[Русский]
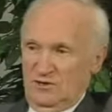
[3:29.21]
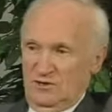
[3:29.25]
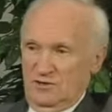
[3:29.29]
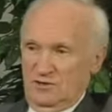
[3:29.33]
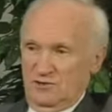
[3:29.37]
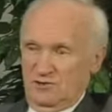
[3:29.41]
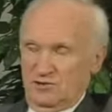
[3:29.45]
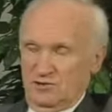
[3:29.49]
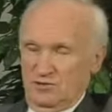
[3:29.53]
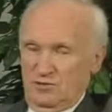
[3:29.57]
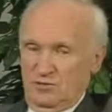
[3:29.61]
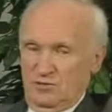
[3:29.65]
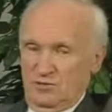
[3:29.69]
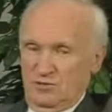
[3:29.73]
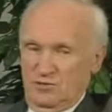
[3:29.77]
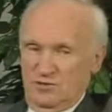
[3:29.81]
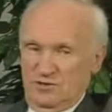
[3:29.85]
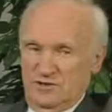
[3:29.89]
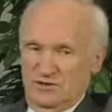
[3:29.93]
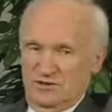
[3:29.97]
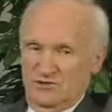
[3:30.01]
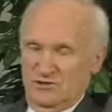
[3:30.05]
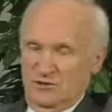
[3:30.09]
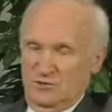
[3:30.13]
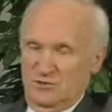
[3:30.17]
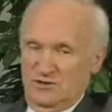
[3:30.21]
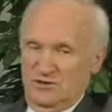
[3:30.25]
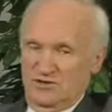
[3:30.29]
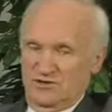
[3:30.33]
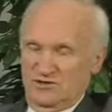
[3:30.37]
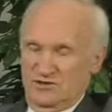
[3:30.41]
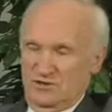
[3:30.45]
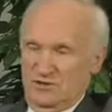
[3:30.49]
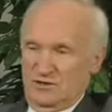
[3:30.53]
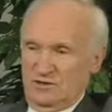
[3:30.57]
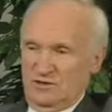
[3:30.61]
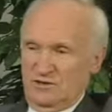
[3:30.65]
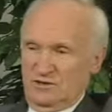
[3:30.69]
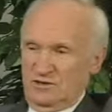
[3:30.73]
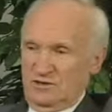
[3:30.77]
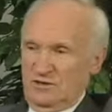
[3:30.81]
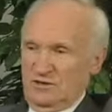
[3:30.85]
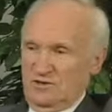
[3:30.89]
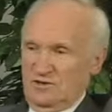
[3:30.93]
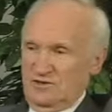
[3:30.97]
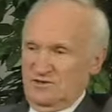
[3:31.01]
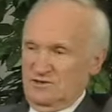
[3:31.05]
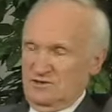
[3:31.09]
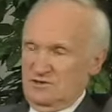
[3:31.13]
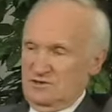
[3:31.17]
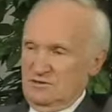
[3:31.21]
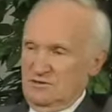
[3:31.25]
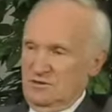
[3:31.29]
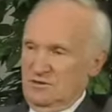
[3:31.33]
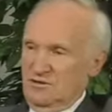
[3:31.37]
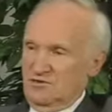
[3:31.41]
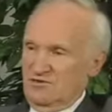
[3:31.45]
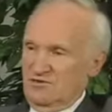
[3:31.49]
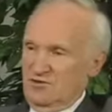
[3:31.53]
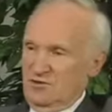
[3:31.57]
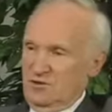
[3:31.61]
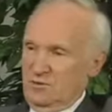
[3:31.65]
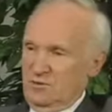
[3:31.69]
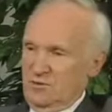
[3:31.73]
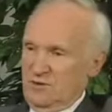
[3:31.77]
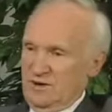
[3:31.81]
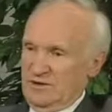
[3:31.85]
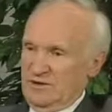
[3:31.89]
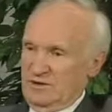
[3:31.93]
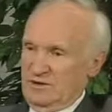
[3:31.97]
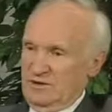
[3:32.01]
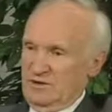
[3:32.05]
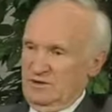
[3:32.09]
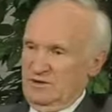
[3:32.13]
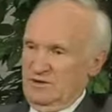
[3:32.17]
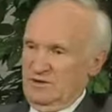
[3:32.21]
Скоро мы дойдем, я не знаю, до крокодила или черепахи,